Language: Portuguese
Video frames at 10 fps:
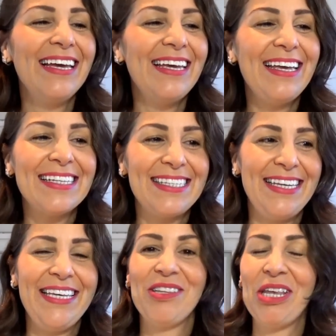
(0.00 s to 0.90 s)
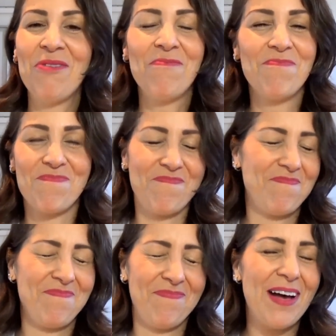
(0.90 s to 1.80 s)
E assim, eu tenho
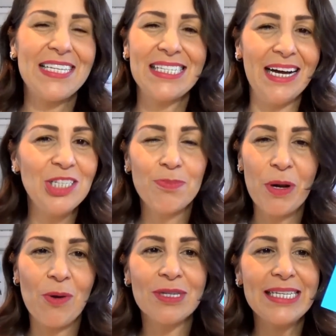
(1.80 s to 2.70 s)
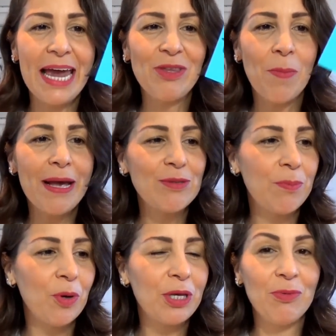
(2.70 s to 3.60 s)
bastante preconceito,
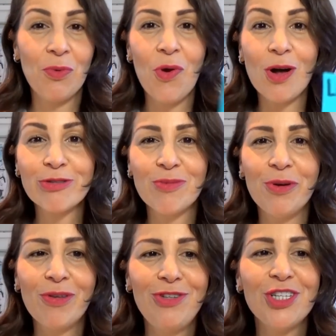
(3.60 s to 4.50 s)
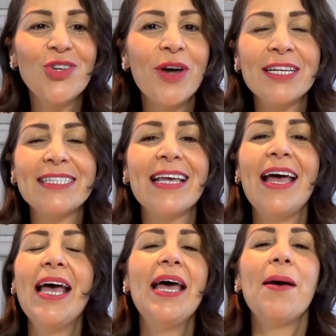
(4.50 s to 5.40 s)
mesmo porque eu não gosto muito de histórias
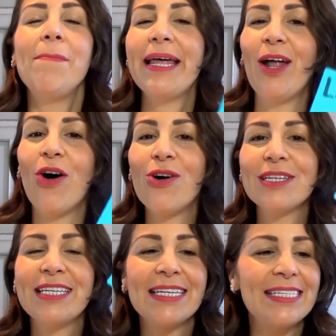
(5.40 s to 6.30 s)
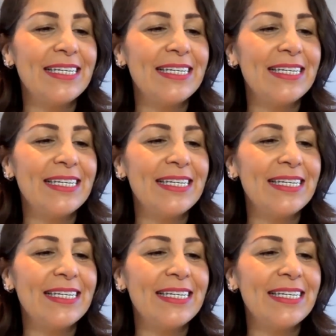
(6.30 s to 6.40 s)
melosas